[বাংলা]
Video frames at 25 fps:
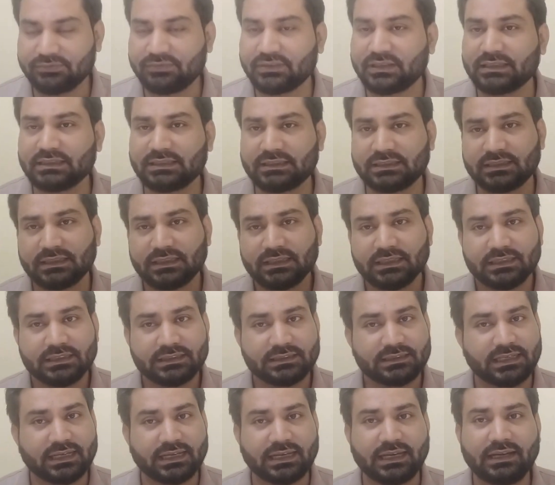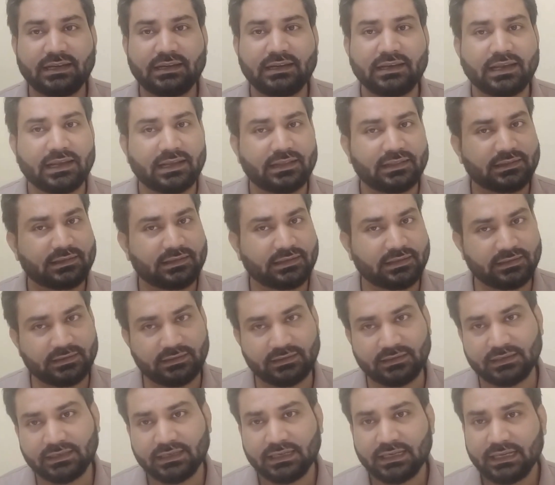ফার্স্ট সেকেন্ড অ্যান্ড
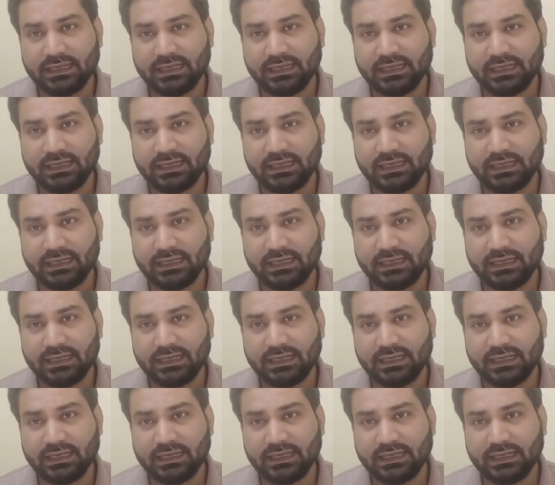থার্ড